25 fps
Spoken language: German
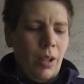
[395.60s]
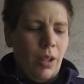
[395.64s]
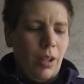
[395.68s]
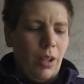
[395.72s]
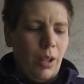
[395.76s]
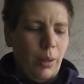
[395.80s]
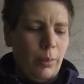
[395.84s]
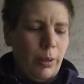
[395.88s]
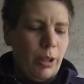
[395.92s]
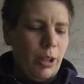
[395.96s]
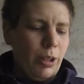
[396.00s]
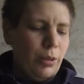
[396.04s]

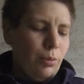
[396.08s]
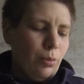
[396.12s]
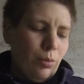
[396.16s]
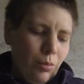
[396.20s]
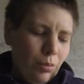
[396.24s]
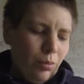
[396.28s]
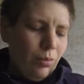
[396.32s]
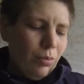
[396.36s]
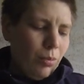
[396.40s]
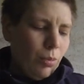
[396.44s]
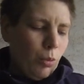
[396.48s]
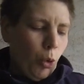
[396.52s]
Aber
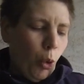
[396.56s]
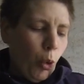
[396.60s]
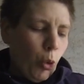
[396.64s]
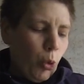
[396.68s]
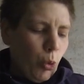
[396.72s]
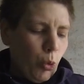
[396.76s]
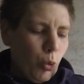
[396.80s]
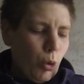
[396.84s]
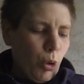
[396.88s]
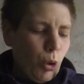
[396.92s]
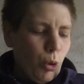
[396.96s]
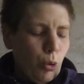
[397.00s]

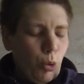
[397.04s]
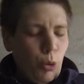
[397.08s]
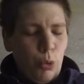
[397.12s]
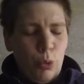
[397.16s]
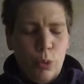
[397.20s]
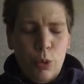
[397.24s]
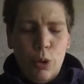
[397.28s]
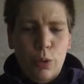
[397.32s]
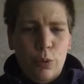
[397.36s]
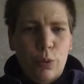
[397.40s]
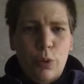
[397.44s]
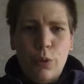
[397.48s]
900,
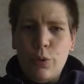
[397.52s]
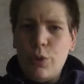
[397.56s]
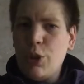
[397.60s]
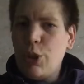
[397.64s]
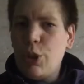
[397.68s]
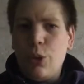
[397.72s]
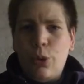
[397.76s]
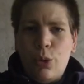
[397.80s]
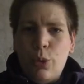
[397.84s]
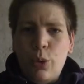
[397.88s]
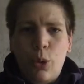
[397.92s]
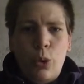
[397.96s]
950
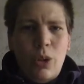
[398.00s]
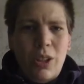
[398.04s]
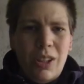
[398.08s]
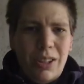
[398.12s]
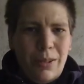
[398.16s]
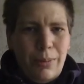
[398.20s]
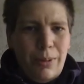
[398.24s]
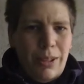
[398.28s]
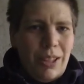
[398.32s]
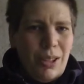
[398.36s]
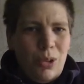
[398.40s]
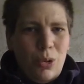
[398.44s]
Euro,
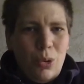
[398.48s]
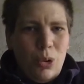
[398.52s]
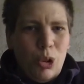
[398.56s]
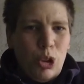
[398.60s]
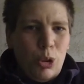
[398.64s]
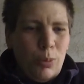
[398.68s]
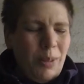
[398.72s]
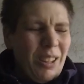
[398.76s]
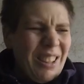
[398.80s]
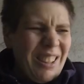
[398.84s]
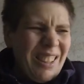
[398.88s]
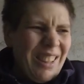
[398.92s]
das wäre so die
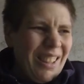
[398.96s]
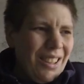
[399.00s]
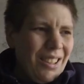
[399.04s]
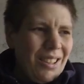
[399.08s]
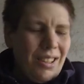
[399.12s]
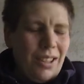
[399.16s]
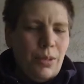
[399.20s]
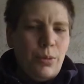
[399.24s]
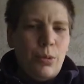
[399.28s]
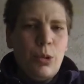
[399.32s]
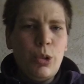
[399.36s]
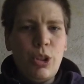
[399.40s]

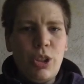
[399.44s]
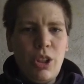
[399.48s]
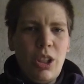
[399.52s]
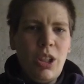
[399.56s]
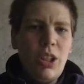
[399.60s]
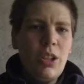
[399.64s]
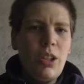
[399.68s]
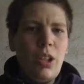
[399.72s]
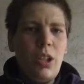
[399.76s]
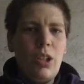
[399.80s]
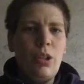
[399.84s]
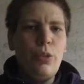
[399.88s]
Schmerzgrenze, wo ich sage,
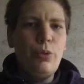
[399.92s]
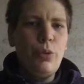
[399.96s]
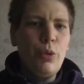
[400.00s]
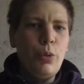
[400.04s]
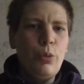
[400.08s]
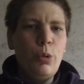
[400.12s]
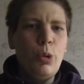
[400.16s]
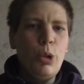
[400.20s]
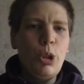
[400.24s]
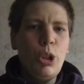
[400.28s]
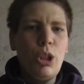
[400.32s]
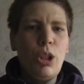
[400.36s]
dafür
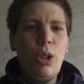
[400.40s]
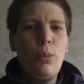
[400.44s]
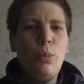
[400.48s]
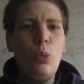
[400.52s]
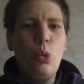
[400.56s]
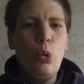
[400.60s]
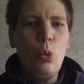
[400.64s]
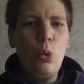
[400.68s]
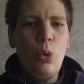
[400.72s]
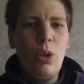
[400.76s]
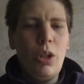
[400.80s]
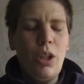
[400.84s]
würde ich einen
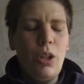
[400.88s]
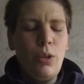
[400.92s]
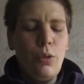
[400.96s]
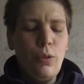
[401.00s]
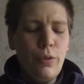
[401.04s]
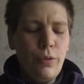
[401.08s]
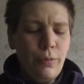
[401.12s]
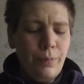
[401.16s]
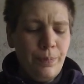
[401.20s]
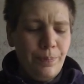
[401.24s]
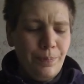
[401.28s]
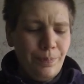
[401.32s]
Motor
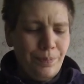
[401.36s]
kaufen.